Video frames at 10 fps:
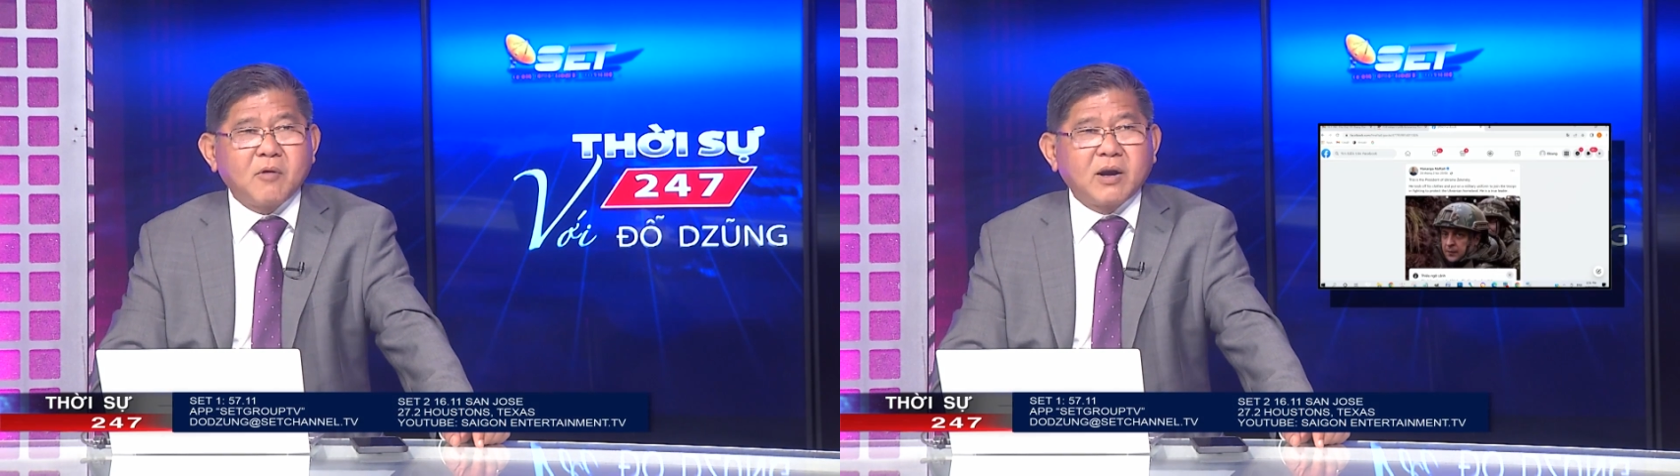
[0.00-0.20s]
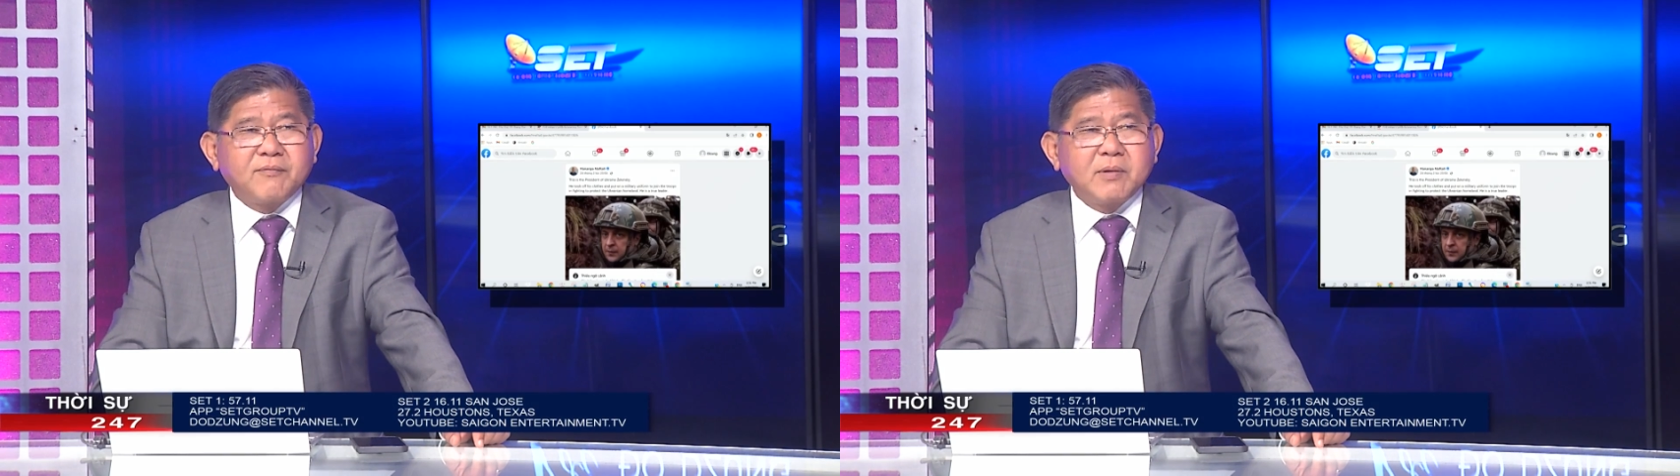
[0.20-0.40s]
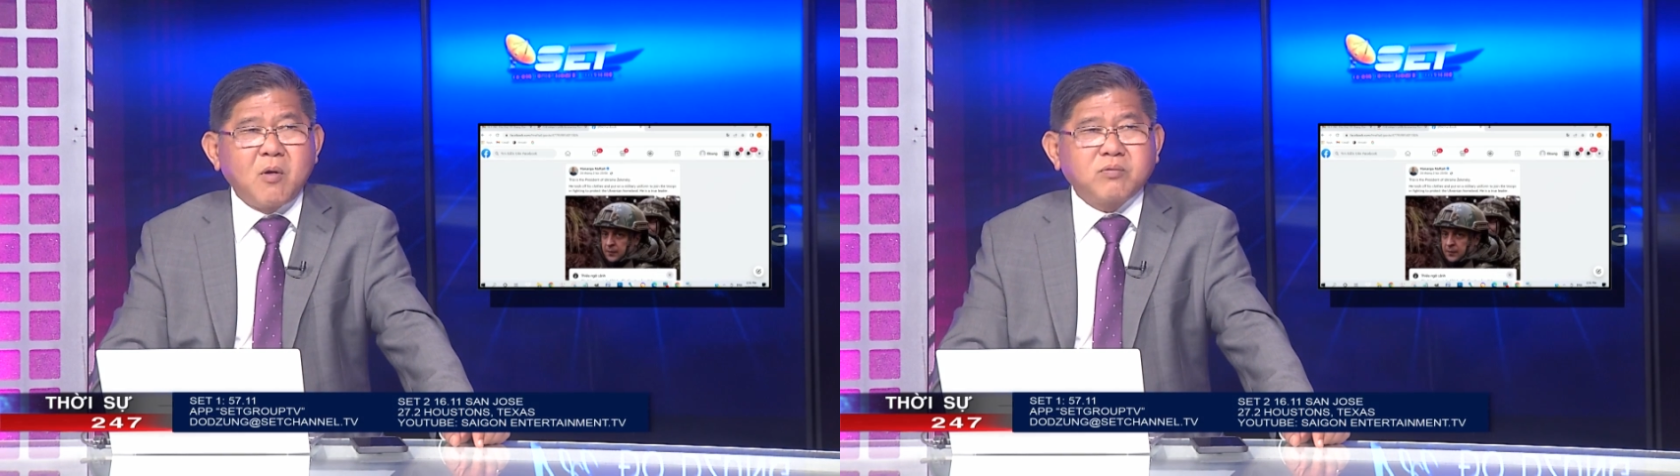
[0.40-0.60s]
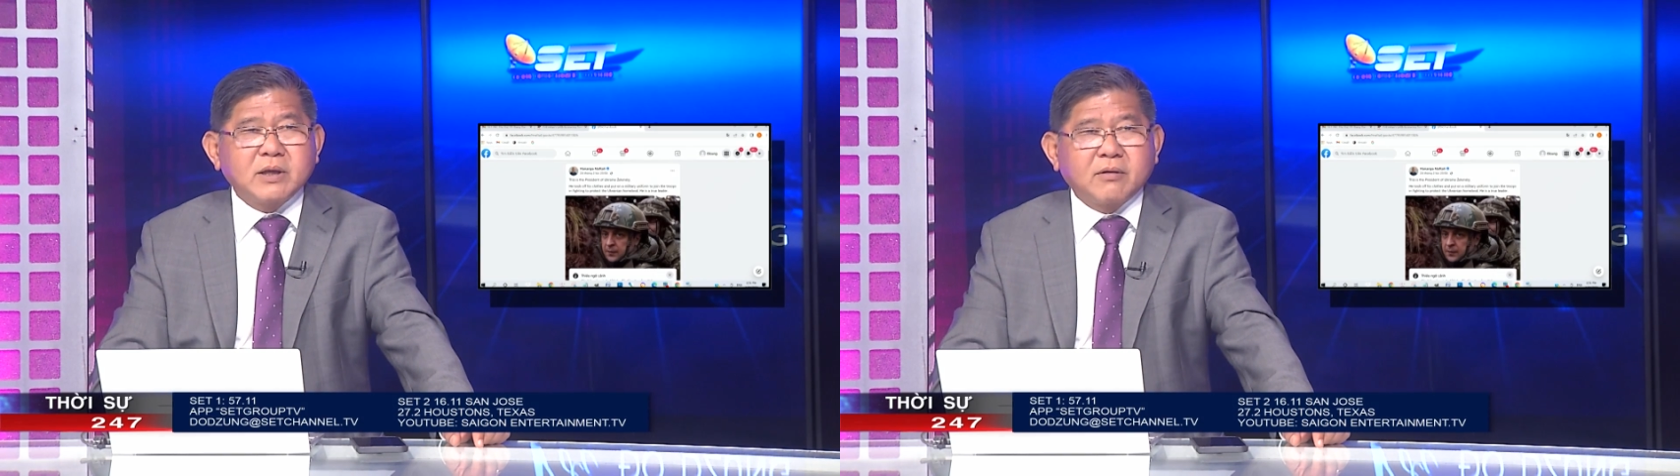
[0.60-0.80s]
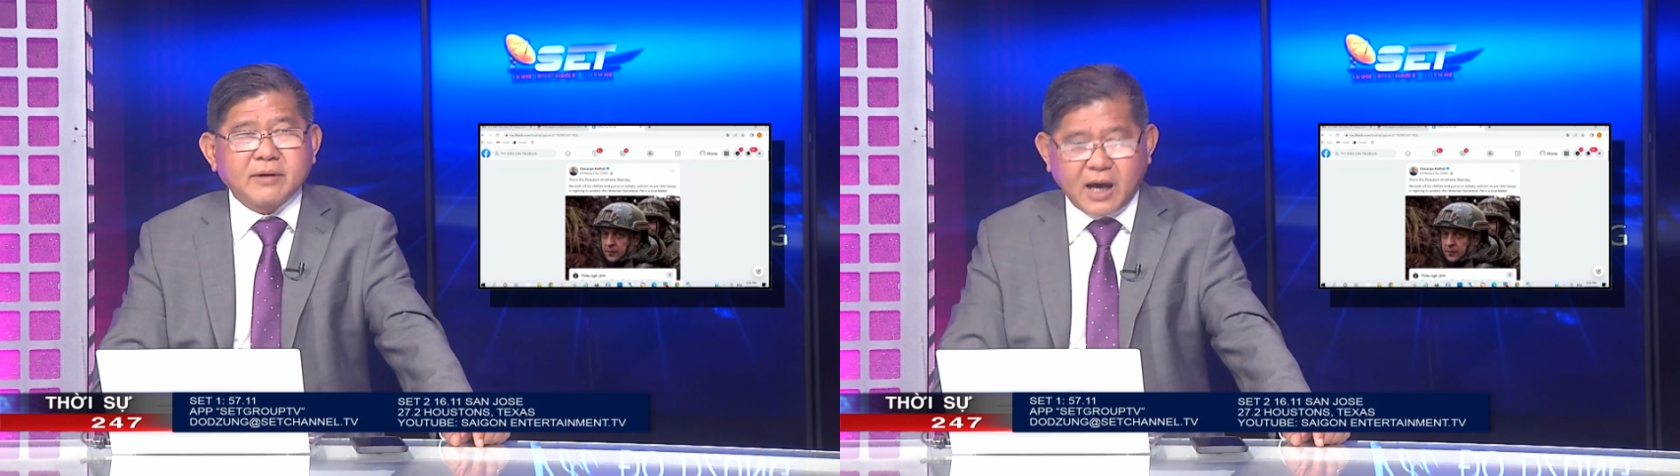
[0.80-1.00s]
bỏ lên Facebook
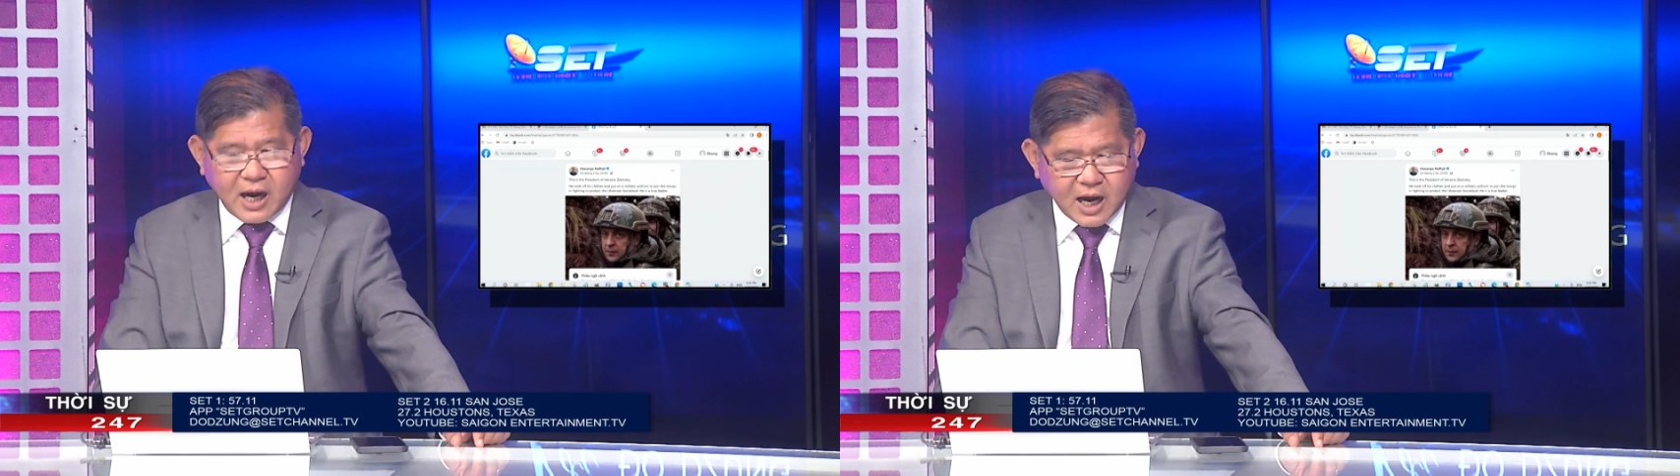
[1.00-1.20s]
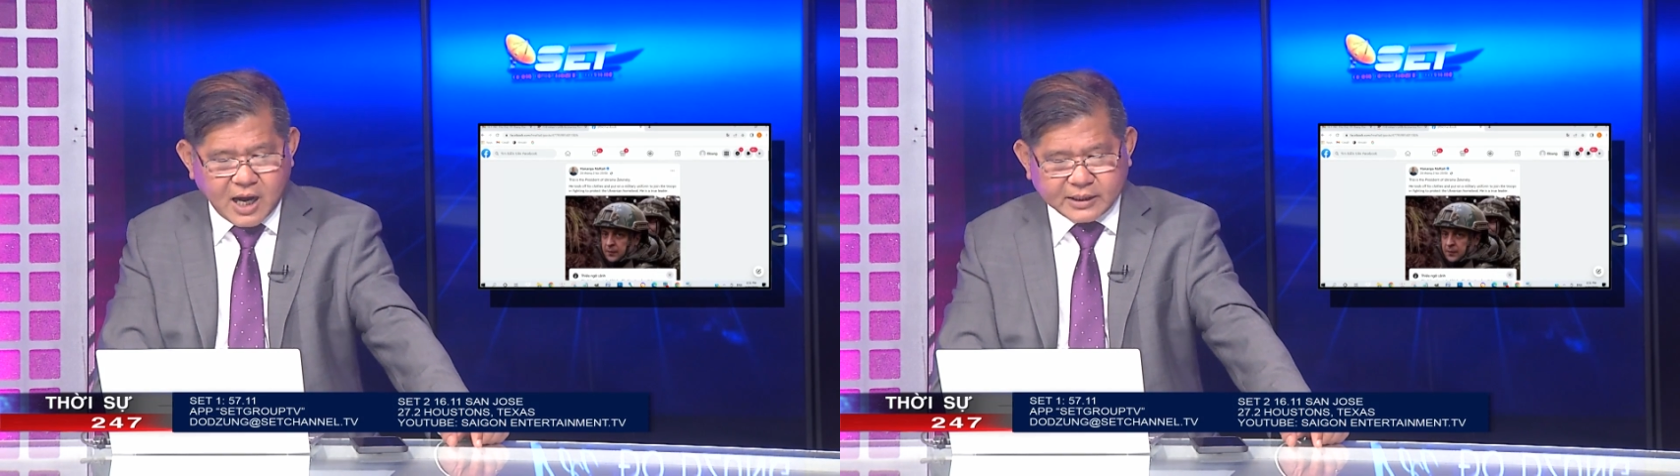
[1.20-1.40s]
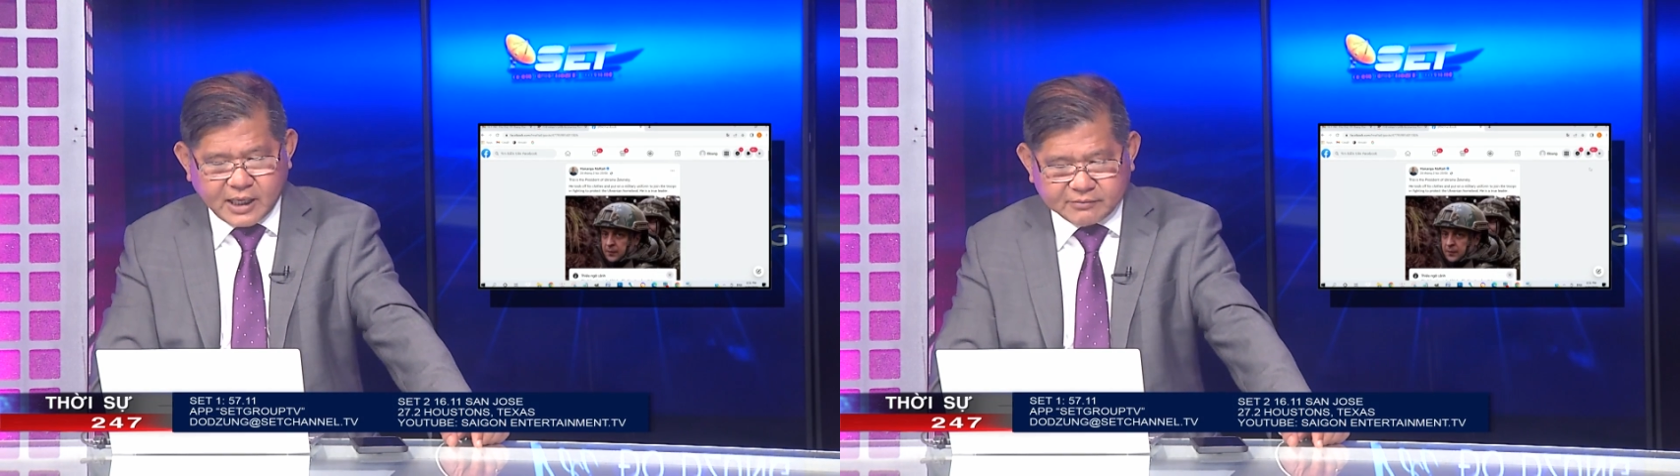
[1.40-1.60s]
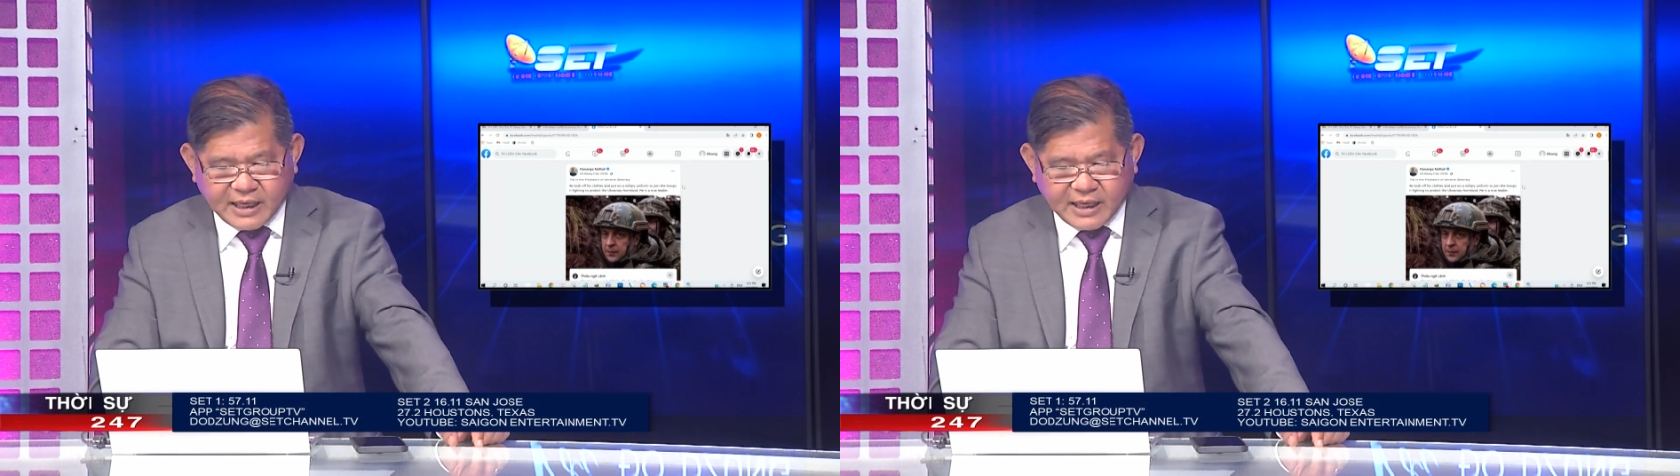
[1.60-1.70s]
vô. Đó, thấy không?